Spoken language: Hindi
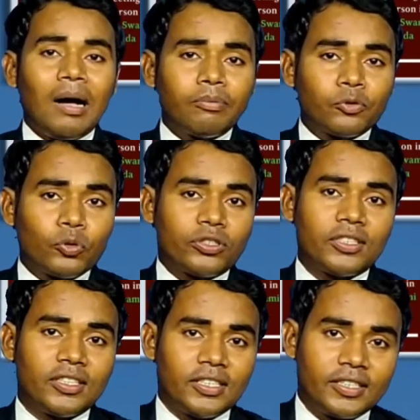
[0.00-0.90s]
आप सोच
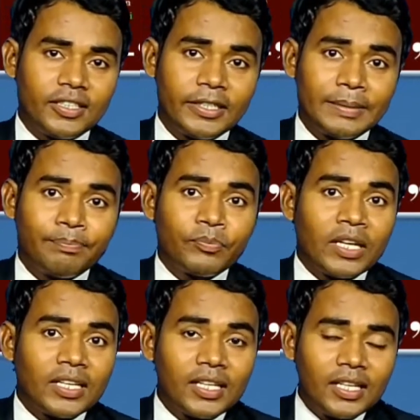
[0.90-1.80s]
के देखिए
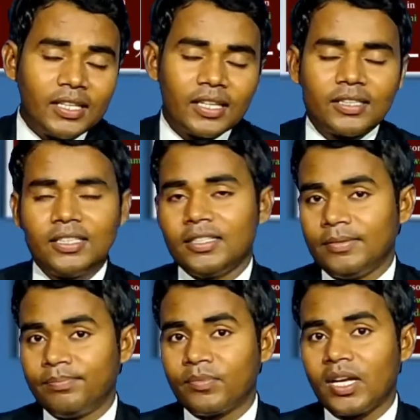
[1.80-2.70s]
कि
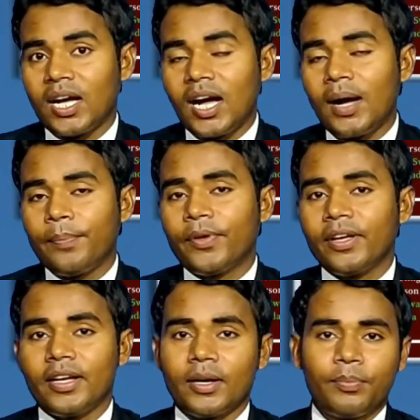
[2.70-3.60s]
यदि
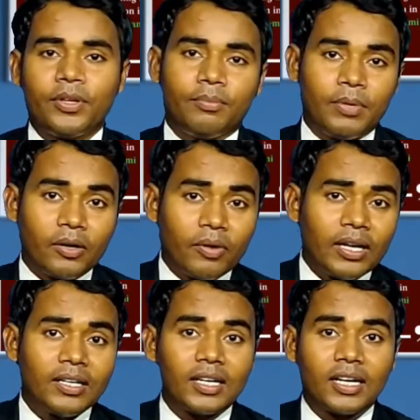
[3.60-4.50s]
आपके घर में
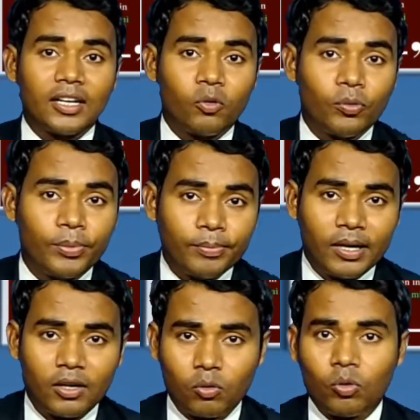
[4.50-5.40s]
भगवान ना करे कोई
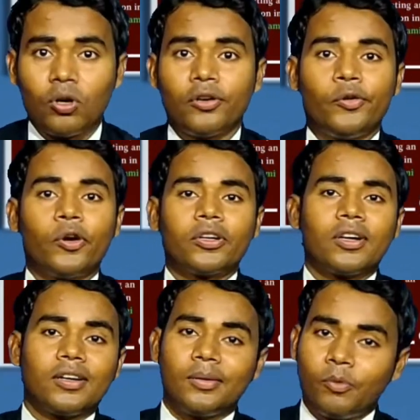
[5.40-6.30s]
बीमार हो
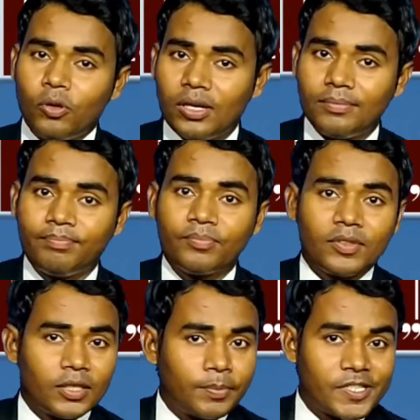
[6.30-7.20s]
डॉक्टर ने बोला
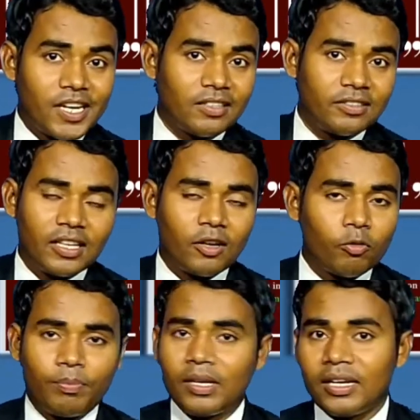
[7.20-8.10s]
कि पचास हजार
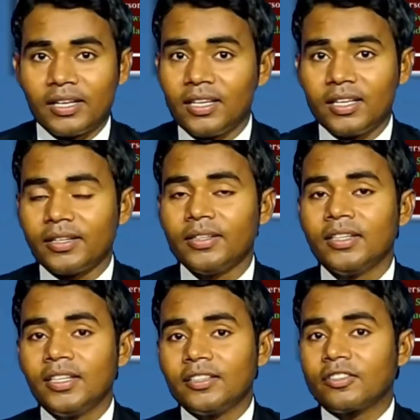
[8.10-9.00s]
रुपये लगेंगे
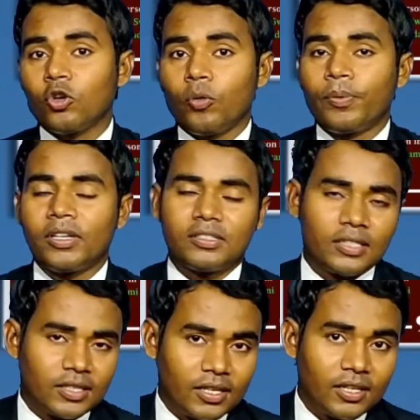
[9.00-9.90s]
इसके
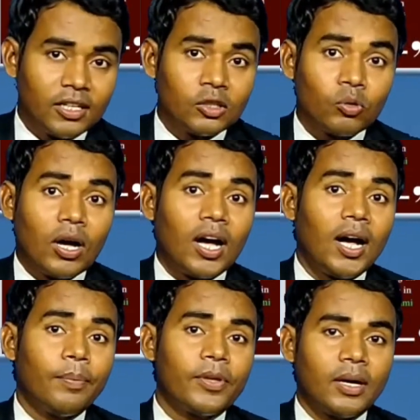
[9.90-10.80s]
ऑपरेशन के लिए तो
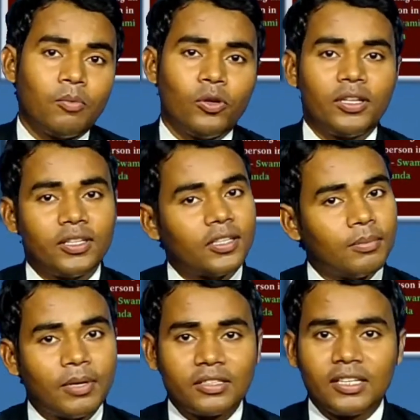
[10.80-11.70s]
आप क्या बोलेंगे
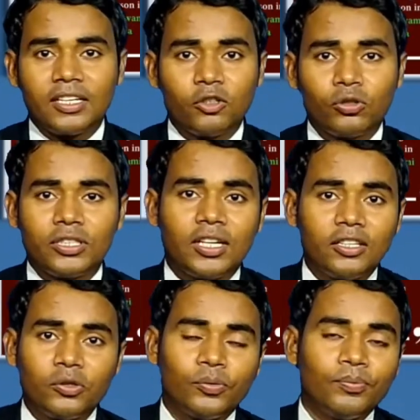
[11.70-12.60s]
कि मर जाने दो
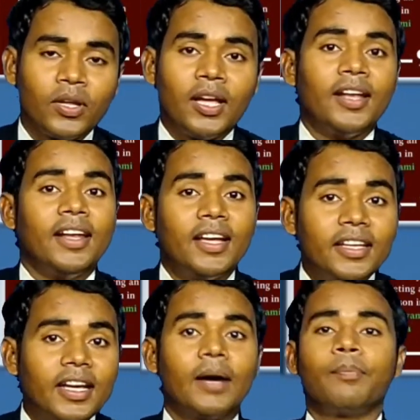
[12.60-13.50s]
जाने दो
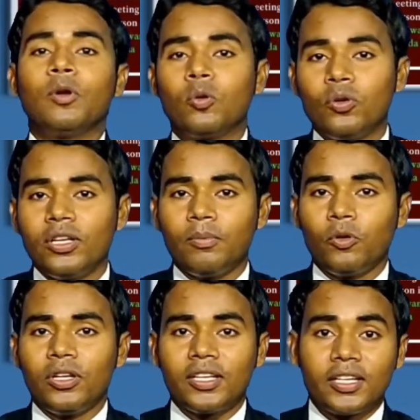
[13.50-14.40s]
नहीं आप बिल्कुल ये
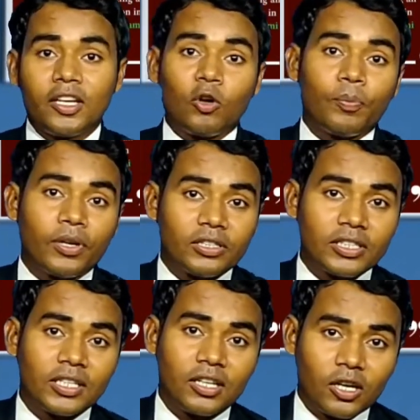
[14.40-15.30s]
बोलेंगे कि
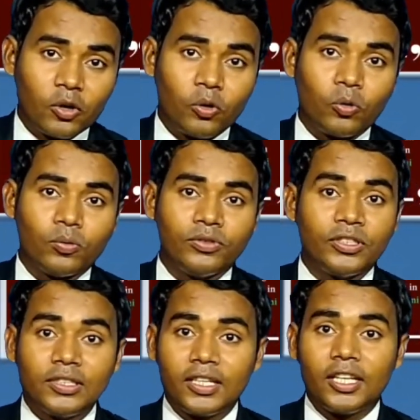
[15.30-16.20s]
ऑपरेशन करो
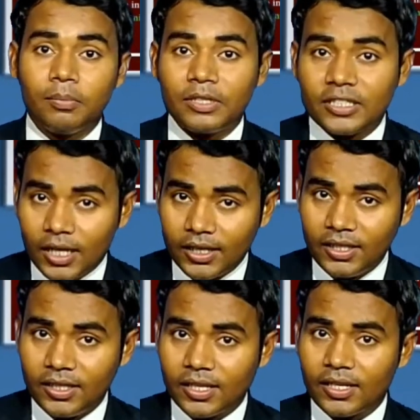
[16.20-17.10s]
जिंदगी
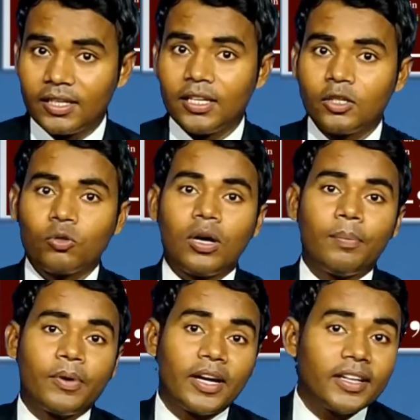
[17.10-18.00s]
बचानी है तो
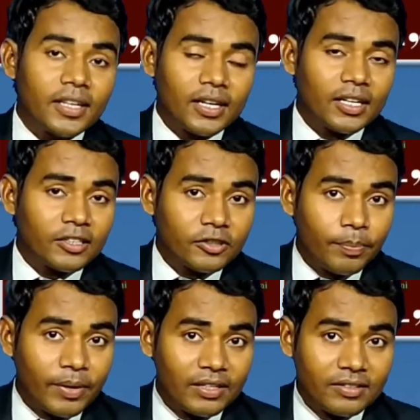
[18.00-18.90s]
आप कहीं ना कहीं
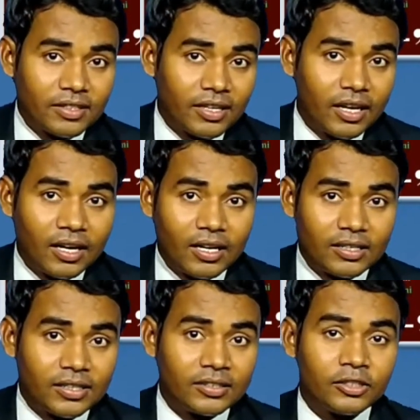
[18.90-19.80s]
से पैसे का
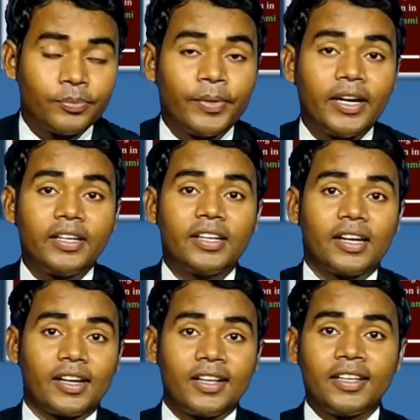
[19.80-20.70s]
अरेंजमेंट
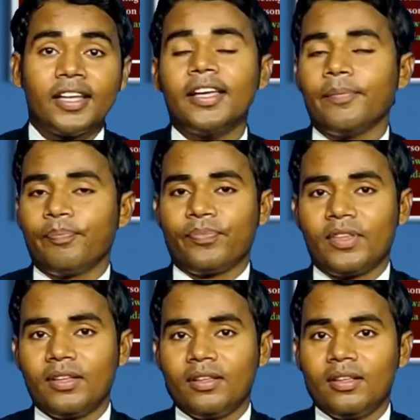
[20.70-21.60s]
करेंगे
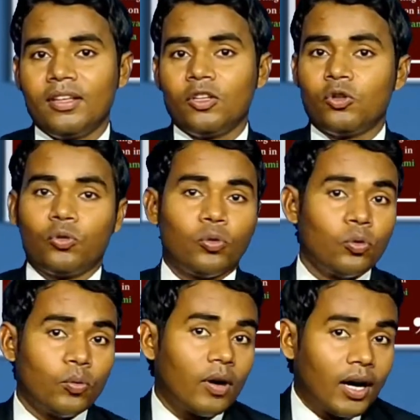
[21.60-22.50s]
तो
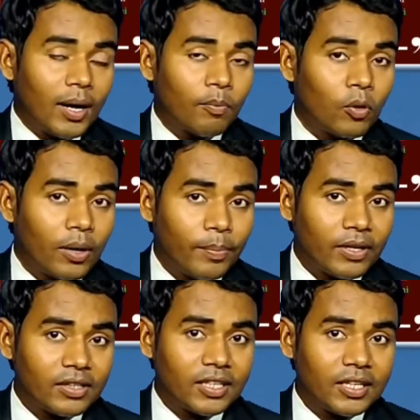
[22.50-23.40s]
आप वहां
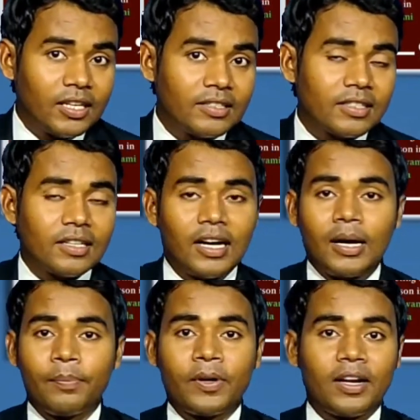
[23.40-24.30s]
पर देख लीजिए
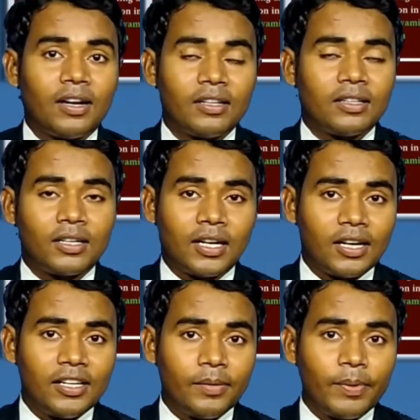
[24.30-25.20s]
आप कर
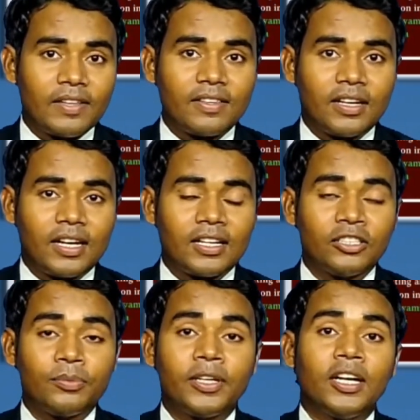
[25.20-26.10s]
कर लिए पैसे का
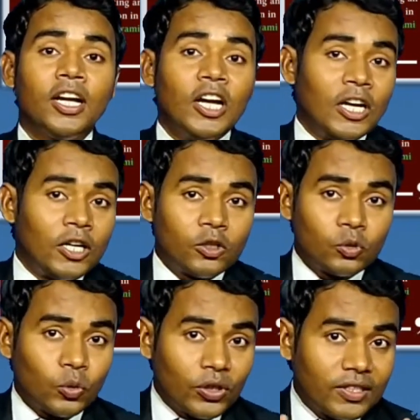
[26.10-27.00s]
अरेंजमेंट
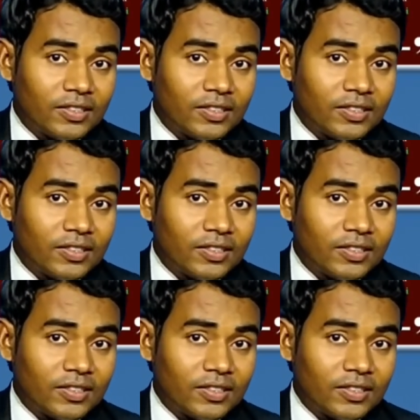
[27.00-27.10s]
तो